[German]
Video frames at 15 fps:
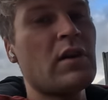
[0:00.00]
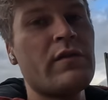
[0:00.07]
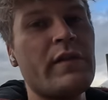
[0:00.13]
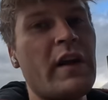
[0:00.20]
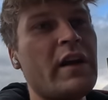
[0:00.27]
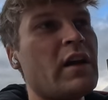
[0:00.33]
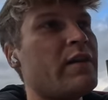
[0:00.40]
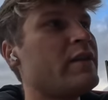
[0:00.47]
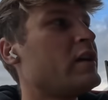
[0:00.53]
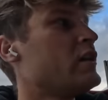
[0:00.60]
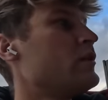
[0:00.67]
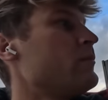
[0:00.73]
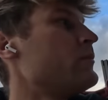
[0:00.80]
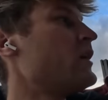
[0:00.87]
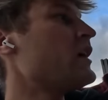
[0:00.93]
auf den LKW
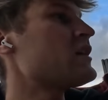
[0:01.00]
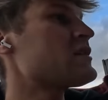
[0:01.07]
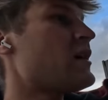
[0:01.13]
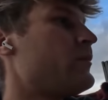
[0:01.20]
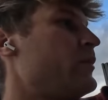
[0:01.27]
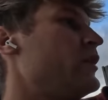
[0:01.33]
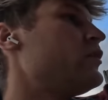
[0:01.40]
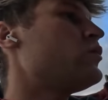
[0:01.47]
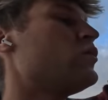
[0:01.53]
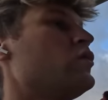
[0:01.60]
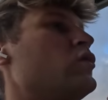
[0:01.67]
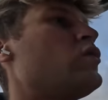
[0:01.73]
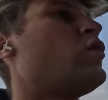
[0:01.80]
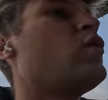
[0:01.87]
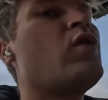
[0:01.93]
kippen, der das ablädt
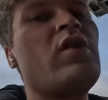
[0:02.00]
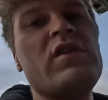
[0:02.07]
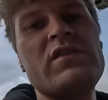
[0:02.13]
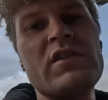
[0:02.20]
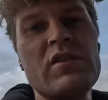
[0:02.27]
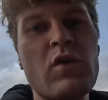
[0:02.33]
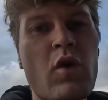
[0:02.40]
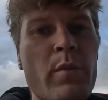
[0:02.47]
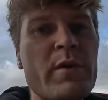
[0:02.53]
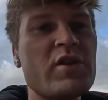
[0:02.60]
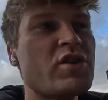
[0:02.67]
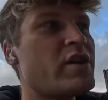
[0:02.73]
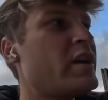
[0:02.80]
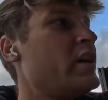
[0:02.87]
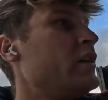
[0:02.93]
und Co. sind
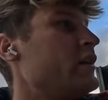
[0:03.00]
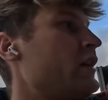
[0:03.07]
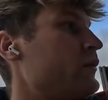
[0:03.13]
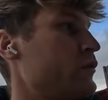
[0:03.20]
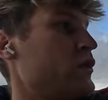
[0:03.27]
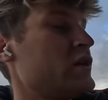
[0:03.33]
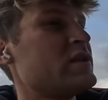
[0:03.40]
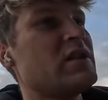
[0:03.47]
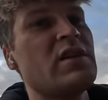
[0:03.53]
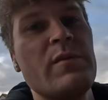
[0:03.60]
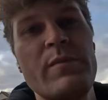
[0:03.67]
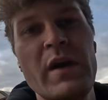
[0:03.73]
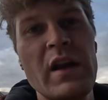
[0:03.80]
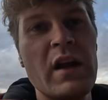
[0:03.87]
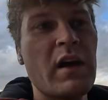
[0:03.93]
Rubbelstellen, da würde sich
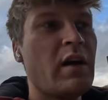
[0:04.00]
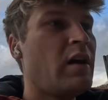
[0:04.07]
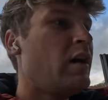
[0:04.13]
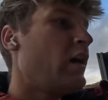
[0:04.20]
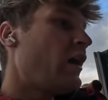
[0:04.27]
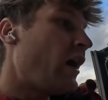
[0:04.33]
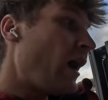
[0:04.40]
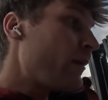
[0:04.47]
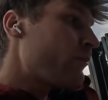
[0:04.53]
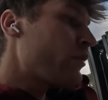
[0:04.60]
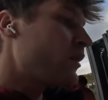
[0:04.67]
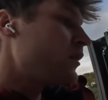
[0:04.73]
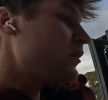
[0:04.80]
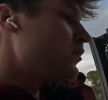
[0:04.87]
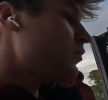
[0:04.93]
die Pelle
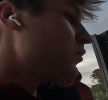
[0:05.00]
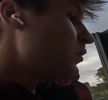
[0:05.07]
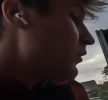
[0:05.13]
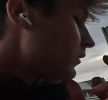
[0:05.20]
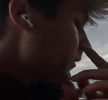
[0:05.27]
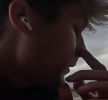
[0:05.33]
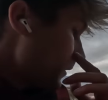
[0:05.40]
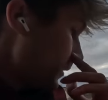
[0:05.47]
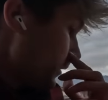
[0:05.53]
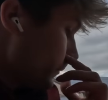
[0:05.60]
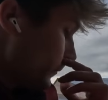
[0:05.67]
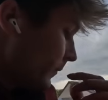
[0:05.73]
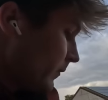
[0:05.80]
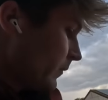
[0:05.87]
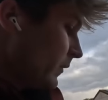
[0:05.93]
abpellen und
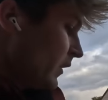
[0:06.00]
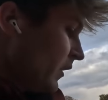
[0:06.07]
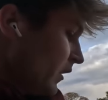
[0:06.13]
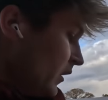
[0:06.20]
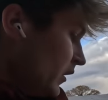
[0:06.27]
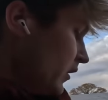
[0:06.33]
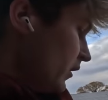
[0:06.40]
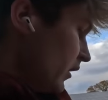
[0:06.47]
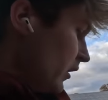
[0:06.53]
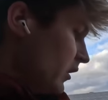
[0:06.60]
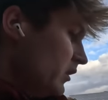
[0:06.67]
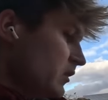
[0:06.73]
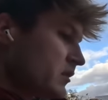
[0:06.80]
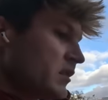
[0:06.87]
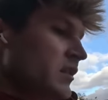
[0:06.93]
ähm, ja,
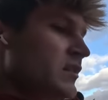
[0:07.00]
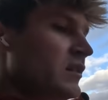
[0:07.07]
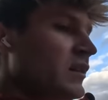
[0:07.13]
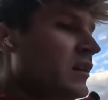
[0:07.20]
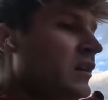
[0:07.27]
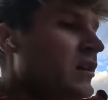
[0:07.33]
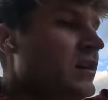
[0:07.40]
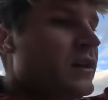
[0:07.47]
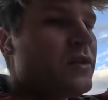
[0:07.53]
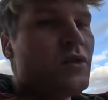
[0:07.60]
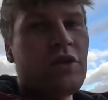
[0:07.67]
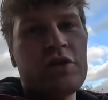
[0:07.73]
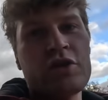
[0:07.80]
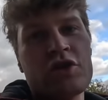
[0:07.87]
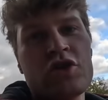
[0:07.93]
ist halt die
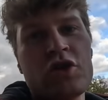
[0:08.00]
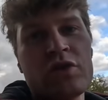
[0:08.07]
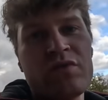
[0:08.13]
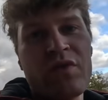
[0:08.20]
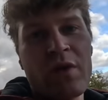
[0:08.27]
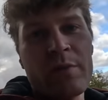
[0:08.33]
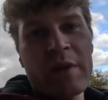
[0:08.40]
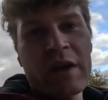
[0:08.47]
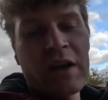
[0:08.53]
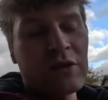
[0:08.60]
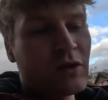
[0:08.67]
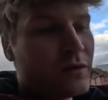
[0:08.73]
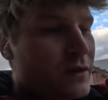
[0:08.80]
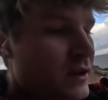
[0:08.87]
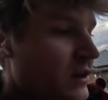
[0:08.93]
natürliche Schutzform der
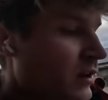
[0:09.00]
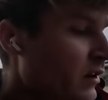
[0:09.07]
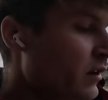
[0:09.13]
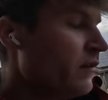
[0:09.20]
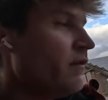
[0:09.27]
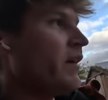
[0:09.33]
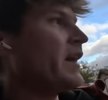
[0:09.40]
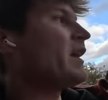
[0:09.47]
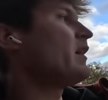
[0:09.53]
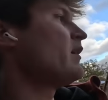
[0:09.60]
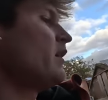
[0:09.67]
Kartoffel weg.